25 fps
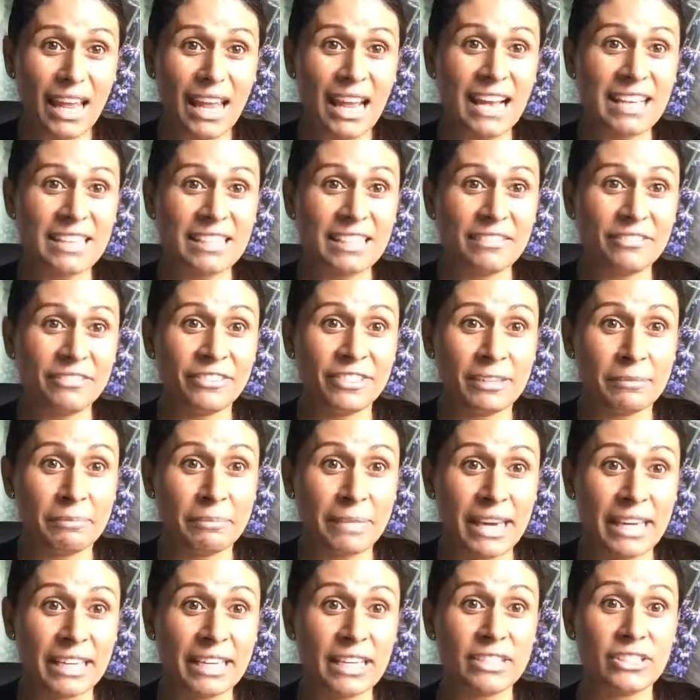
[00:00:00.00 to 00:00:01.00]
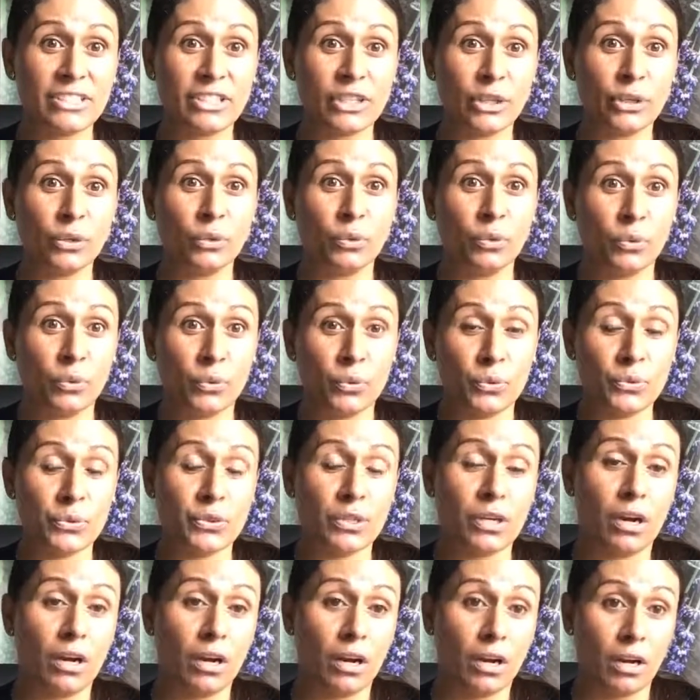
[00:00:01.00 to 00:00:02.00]
as enfermeiras e os
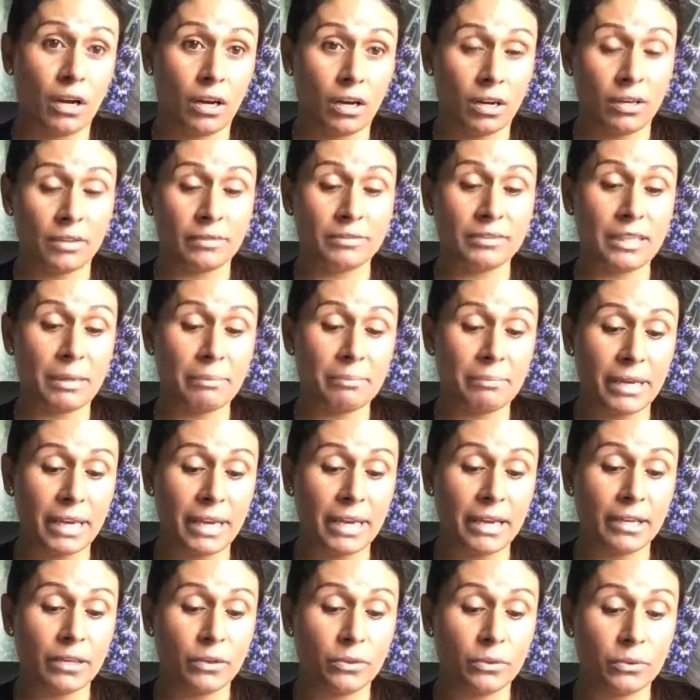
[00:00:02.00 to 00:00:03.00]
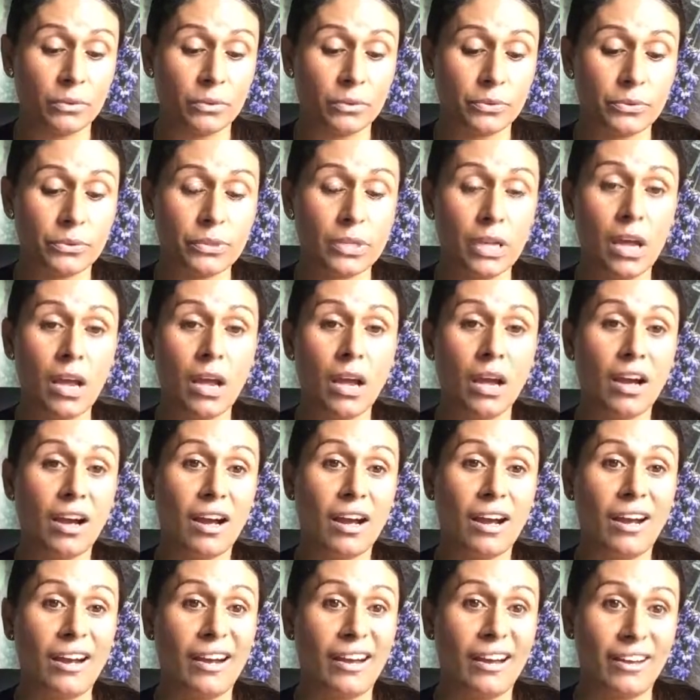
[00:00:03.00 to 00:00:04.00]
uh, também os
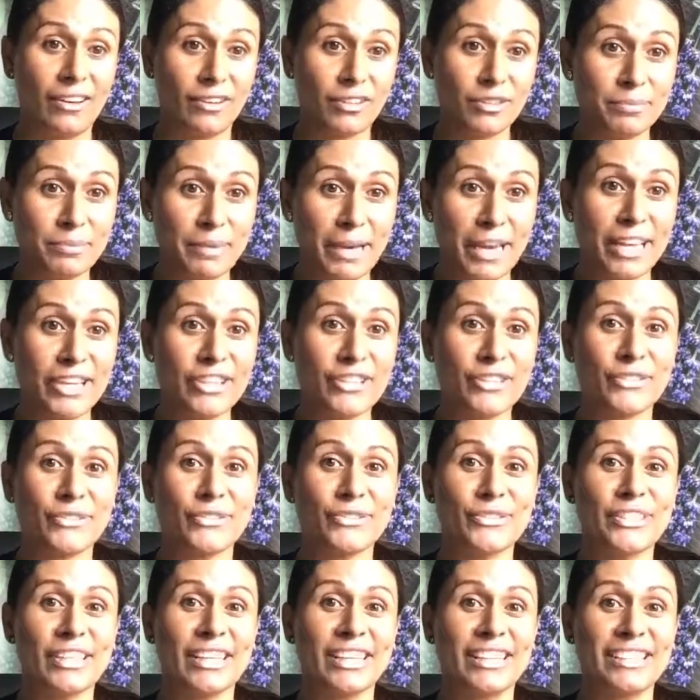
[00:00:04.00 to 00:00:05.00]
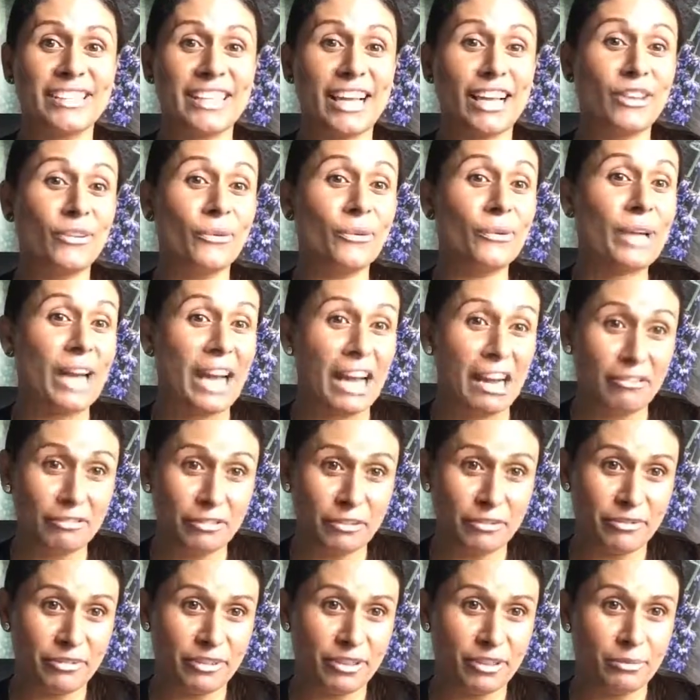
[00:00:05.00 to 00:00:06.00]
uh, os médicos, eles
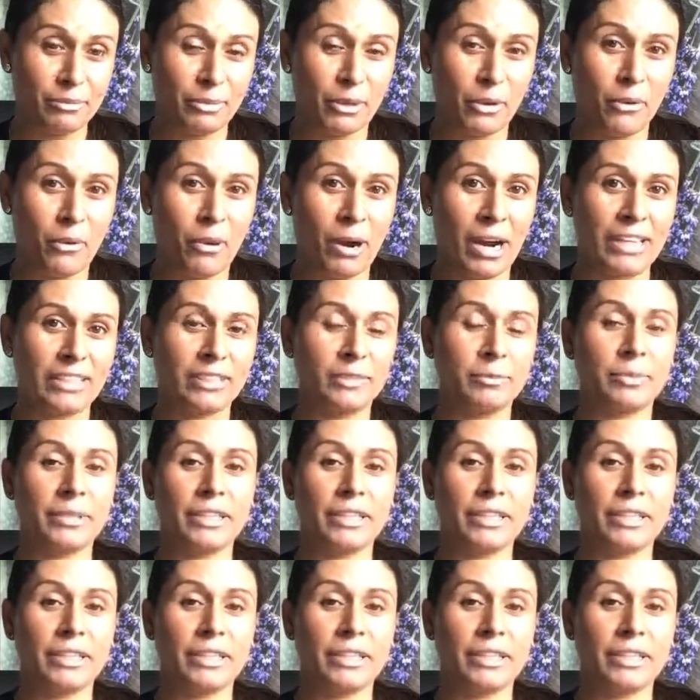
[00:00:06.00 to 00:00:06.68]
adoravam vir no meu quarto,